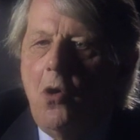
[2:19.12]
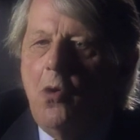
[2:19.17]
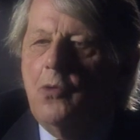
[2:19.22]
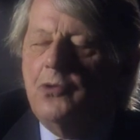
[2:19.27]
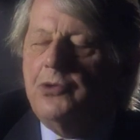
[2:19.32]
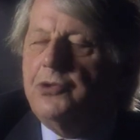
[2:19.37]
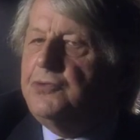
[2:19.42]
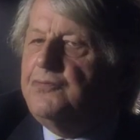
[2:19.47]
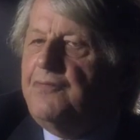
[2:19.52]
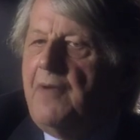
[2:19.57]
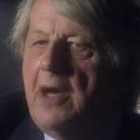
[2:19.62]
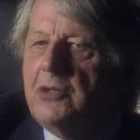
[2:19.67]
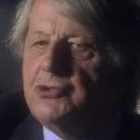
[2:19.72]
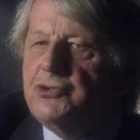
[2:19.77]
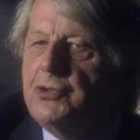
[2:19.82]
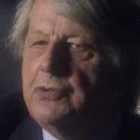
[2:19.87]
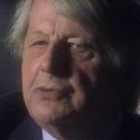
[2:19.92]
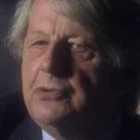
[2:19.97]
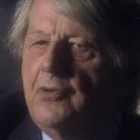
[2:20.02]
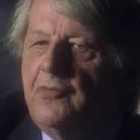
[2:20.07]
Und ich war
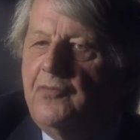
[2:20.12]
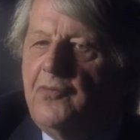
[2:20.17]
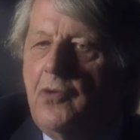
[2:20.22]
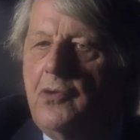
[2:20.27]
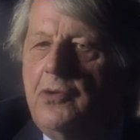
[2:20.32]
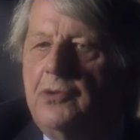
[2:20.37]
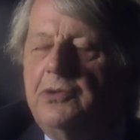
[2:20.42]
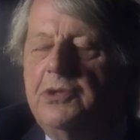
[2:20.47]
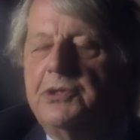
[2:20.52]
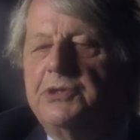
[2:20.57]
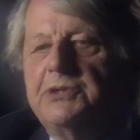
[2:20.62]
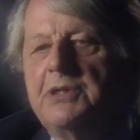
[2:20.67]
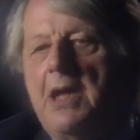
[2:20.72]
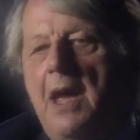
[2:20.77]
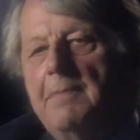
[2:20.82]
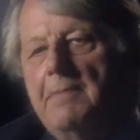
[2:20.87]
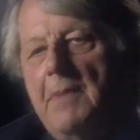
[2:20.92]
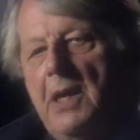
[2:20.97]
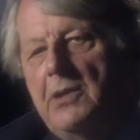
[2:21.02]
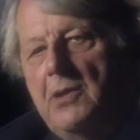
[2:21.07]
schon gewöhnt, ich
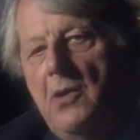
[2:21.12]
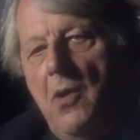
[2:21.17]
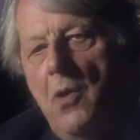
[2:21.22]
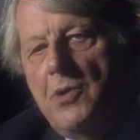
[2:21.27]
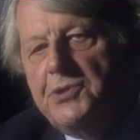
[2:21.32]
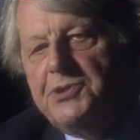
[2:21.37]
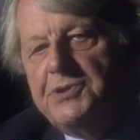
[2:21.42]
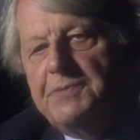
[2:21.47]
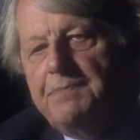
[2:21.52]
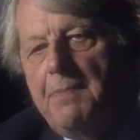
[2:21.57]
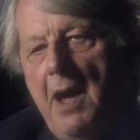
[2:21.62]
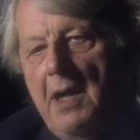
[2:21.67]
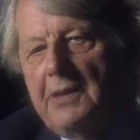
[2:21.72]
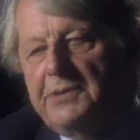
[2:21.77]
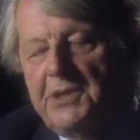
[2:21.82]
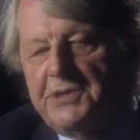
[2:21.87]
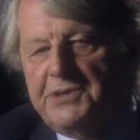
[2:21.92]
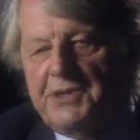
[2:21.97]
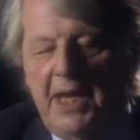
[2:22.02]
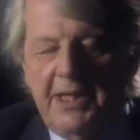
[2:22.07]
nahm meine
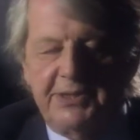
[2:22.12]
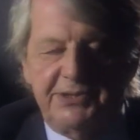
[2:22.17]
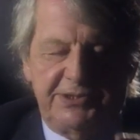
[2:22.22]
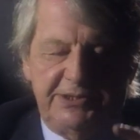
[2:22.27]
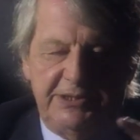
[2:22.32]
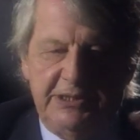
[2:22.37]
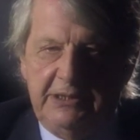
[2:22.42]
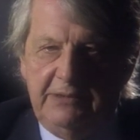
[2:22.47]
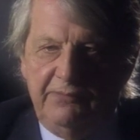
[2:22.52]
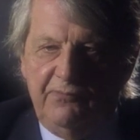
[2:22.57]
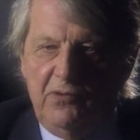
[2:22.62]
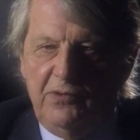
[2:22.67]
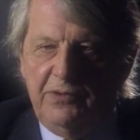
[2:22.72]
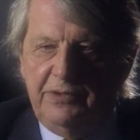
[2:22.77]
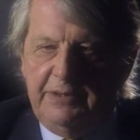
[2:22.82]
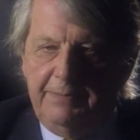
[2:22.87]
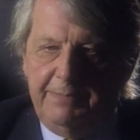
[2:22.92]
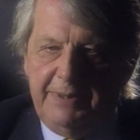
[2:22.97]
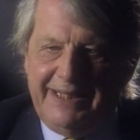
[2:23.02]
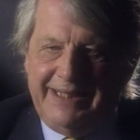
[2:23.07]
Ostmark, das heißt die,
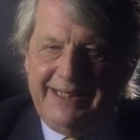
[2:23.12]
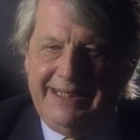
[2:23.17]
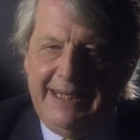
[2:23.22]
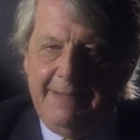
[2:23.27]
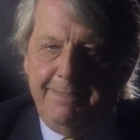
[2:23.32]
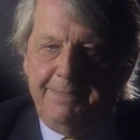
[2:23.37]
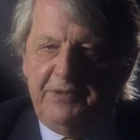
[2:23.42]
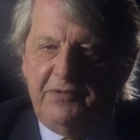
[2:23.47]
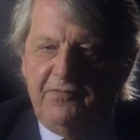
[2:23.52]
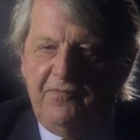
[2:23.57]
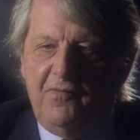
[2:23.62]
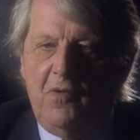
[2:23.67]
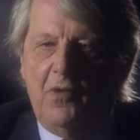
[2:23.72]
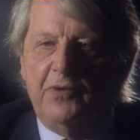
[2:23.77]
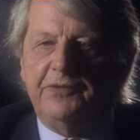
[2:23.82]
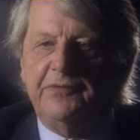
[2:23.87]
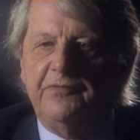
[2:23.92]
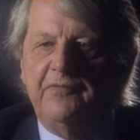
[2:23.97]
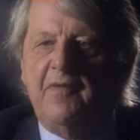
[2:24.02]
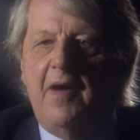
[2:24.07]
die beklebt
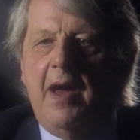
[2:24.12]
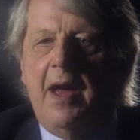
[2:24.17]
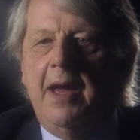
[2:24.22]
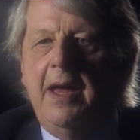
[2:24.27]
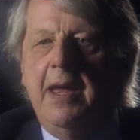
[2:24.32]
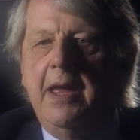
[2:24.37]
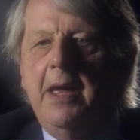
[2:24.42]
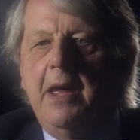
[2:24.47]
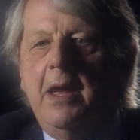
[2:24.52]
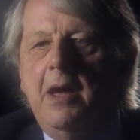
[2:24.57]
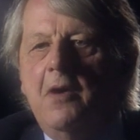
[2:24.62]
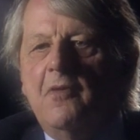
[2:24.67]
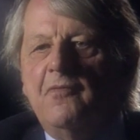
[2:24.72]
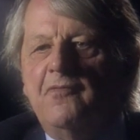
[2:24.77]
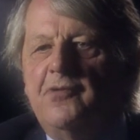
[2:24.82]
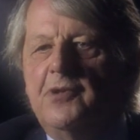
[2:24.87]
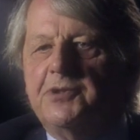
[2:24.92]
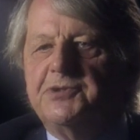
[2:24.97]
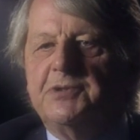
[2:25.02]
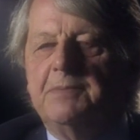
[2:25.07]
worden war,
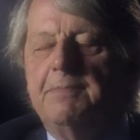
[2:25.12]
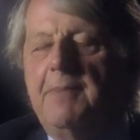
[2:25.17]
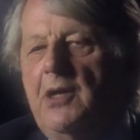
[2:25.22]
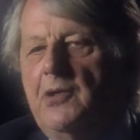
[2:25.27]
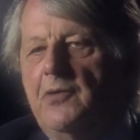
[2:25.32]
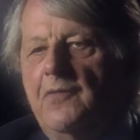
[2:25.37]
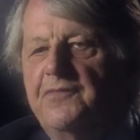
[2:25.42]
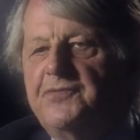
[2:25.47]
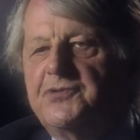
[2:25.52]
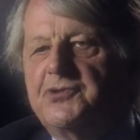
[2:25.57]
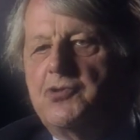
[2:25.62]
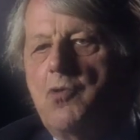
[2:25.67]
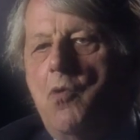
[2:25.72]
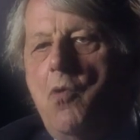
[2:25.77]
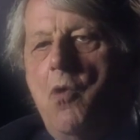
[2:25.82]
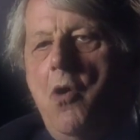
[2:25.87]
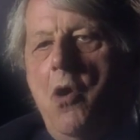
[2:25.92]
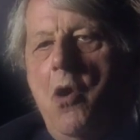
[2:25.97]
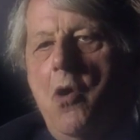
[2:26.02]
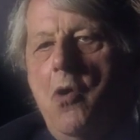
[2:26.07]
fuhr zum Bahnhof
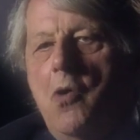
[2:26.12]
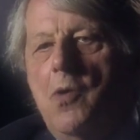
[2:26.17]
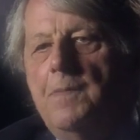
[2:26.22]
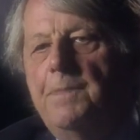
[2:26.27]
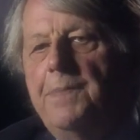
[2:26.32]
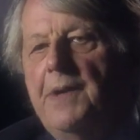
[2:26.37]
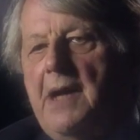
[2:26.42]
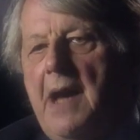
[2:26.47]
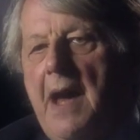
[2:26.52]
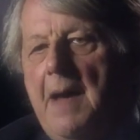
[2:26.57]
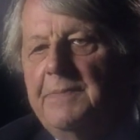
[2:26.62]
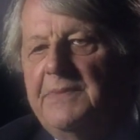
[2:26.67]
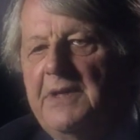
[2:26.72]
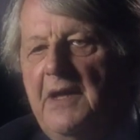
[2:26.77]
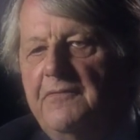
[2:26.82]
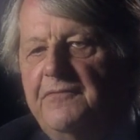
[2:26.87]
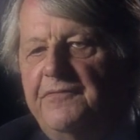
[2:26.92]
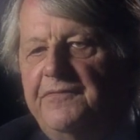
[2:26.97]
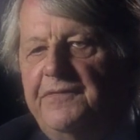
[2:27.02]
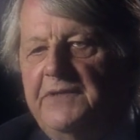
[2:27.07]
Zoo und bekam
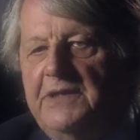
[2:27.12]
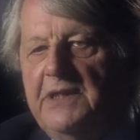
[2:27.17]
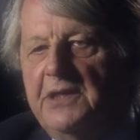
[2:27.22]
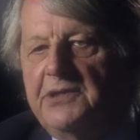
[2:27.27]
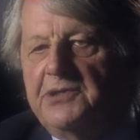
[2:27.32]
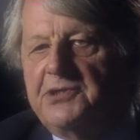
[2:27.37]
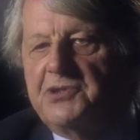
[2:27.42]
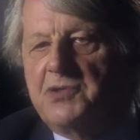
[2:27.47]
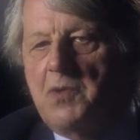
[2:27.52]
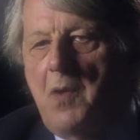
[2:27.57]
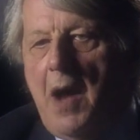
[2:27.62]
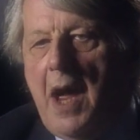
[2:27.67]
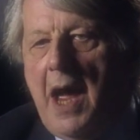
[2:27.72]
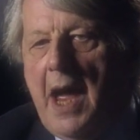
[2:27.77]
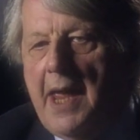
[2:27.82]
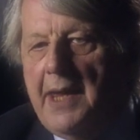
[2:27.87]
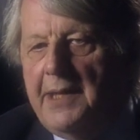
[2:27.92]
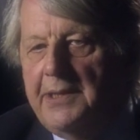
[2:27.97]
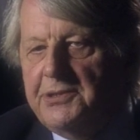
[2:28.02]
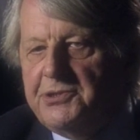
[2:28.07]
dann 4 zu
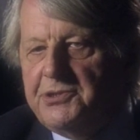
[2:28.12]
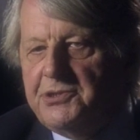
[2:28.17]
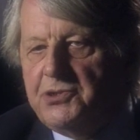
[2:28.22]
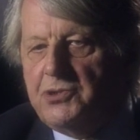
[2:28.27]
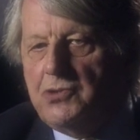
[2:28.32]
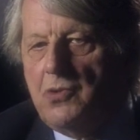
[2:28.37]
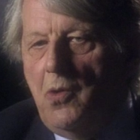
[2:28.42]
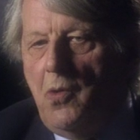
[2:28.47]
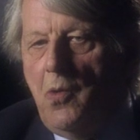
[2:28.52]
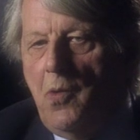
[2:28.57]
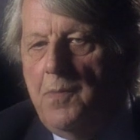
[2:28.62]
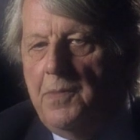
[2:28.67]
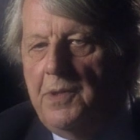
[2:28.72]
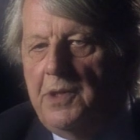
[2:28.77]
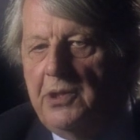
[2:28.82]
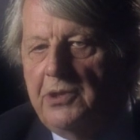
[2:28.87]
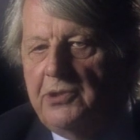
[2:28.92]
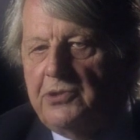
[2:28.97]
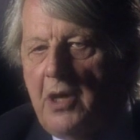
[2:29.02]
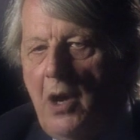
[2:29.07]
1
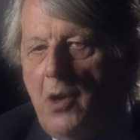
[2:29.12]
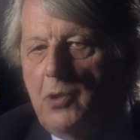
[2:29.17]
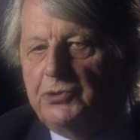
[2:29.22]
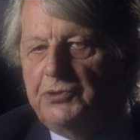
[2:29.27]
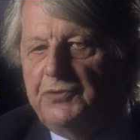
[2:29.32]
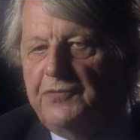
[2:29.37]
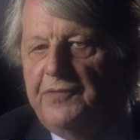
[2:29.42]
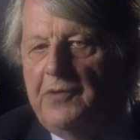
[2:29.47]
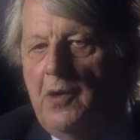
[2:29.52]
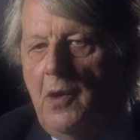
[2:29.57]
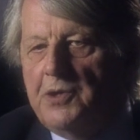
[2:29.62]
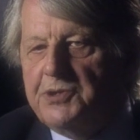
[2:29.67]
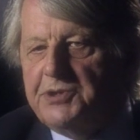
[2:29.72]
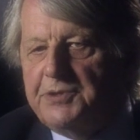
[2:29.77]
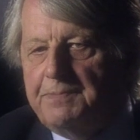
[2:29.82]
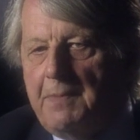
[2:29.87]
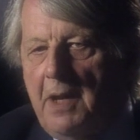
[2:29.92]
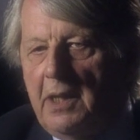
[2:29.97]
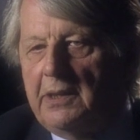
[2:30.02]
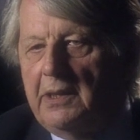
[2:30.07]
umgetauscht. Vier
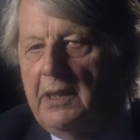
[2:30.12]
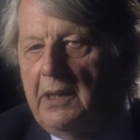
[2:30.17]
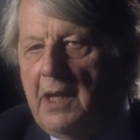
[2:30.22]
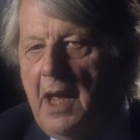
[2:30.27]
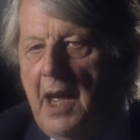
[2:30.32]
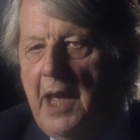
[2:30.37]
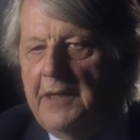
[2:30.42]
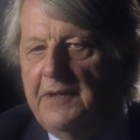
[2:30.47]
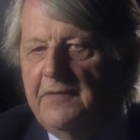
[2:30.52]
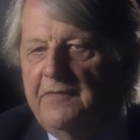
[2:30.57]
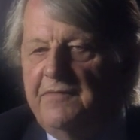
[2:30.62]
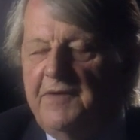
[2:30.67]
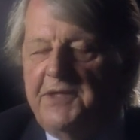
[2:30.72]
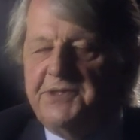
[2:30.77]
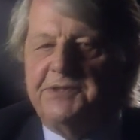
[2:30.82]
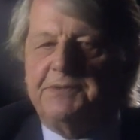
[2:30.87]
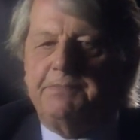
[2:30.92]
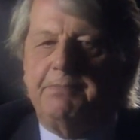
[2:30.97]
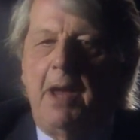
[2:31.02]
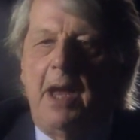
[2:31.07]
Ostmark gegen eine
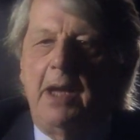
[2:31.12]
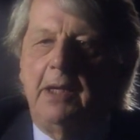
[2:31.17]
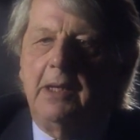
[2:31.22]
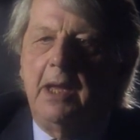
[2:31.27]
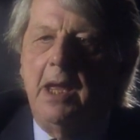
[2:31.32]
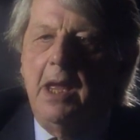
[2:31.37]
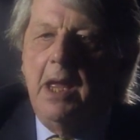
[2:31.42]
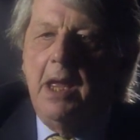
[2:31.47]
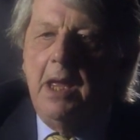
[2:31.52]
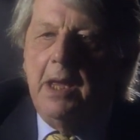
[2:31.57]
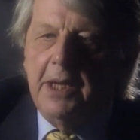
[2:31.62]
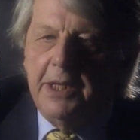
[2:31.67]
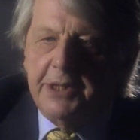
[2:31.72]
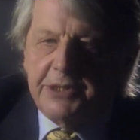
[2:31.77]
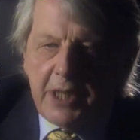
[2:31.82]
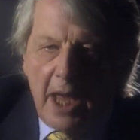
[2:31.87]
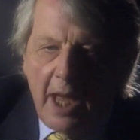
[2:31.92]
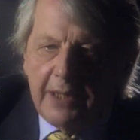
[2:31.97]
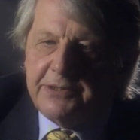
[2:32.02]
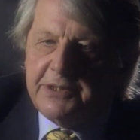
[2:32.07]
Westmark.
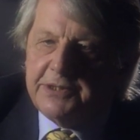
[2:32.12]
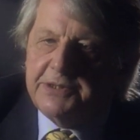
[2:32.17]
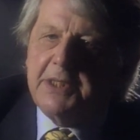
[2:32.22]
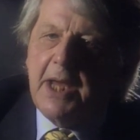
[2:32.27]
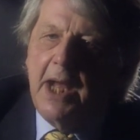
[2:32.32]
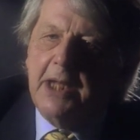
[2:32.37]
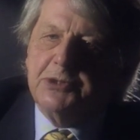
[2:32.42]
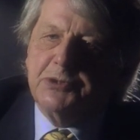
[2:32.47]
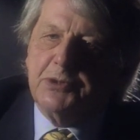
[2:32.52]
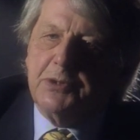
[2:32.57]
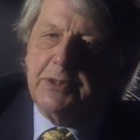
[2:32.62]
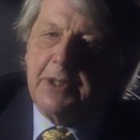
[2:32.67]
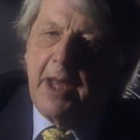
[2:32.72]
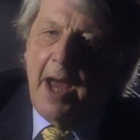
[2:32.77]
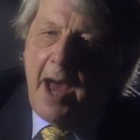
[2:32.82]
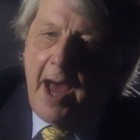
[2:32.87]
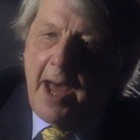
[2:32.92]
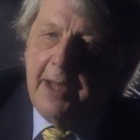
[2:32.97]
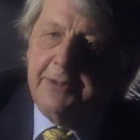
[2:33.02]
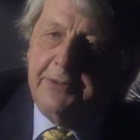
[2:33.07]
Ich hatte sie also in
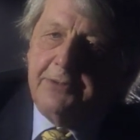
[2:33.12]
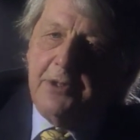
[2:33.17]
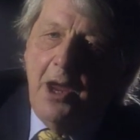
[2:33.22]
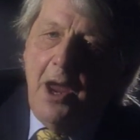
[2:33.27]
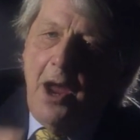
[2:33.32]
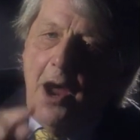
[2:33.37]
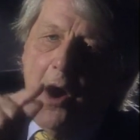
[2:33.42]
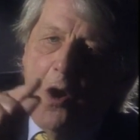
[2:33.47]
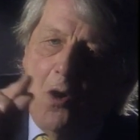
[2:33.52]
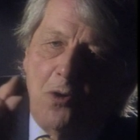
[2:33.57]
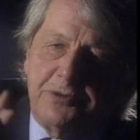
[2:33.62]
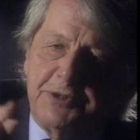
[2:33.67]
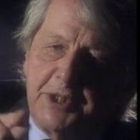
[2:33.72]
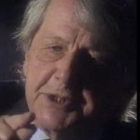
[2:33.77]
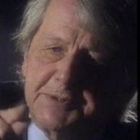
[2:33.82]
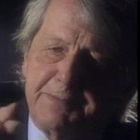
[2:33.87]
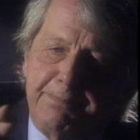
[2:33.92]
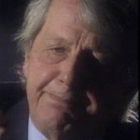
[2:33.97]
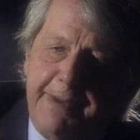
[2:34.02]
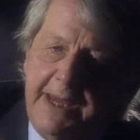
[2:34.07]
der Hand. Auch
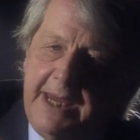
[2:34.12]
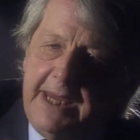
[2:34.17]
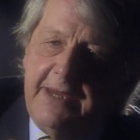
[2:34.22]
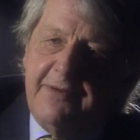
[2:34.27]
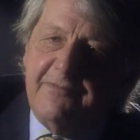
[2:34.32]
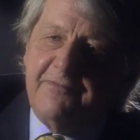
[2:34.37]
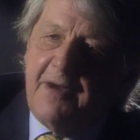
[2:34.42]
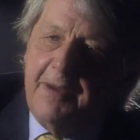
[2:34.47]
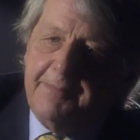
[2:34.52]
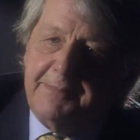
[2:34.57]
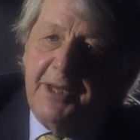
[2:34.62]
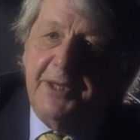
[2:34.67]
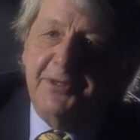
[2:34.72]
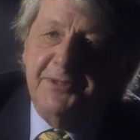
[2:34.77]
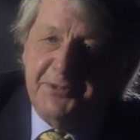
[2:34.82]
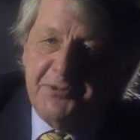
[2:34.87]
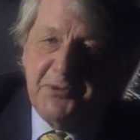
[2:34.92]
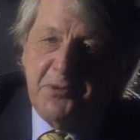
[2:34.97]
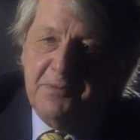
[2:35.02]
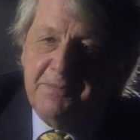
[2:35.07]
das B war mir
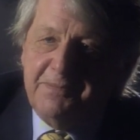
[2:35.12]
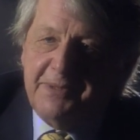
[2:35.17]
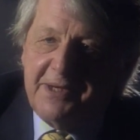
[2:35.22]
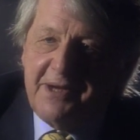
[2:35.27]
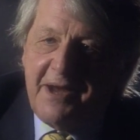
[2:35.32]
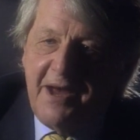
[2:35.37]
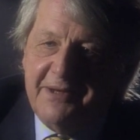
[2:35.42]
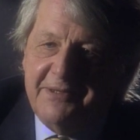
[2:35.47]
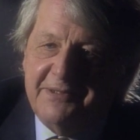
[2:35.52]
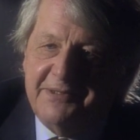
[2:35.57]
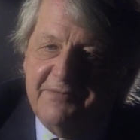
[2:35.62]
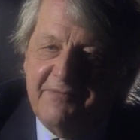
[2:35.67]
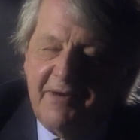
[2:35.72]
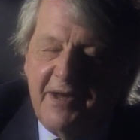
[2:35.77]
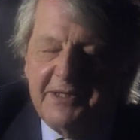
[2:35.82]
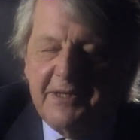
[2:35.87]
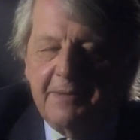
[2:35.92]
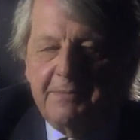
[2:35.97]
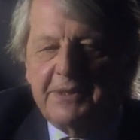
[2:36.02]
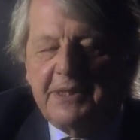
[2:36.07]
nicht unbekannt. Die
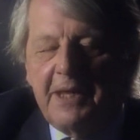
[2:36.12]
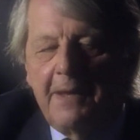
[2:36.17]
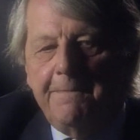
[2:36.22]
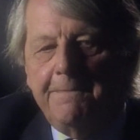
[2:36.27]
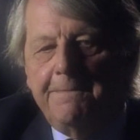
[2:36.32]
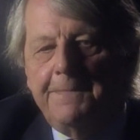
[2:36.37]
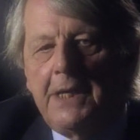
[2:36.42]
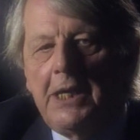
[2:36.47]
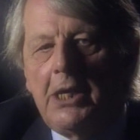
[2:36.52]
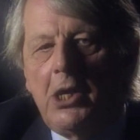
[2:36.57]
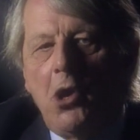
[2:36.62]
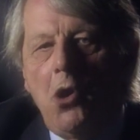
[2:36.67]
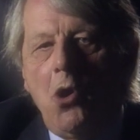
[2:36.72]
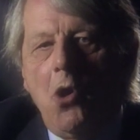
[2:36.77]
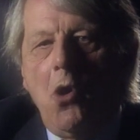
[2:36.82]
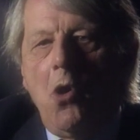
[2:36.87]
waren ja mit einem B.